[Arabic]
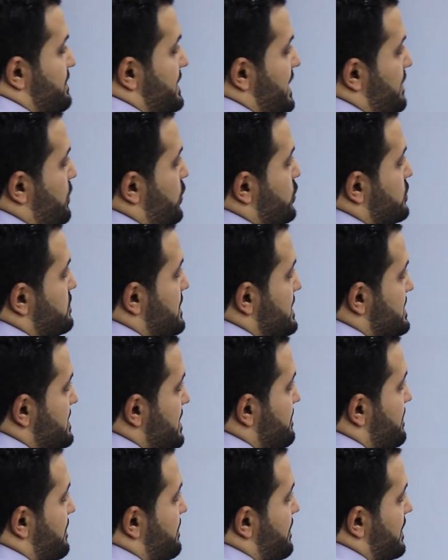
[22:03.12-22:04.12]
هي بتبعد
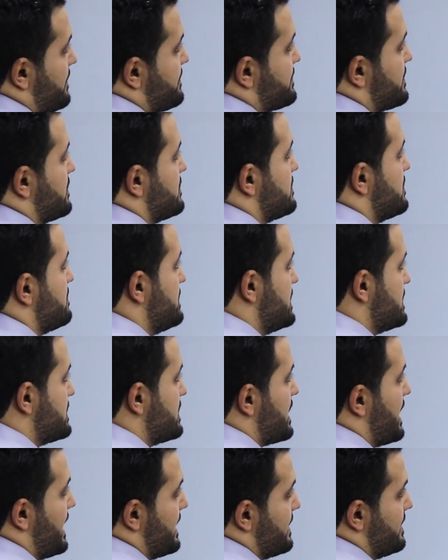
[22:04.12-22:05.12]
مسافه 5
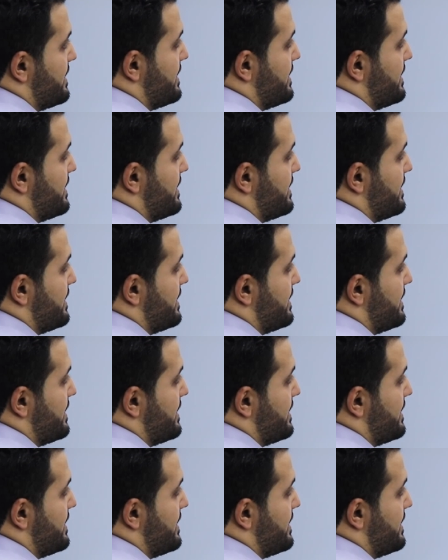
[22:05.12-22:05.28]
سنتيمتر عن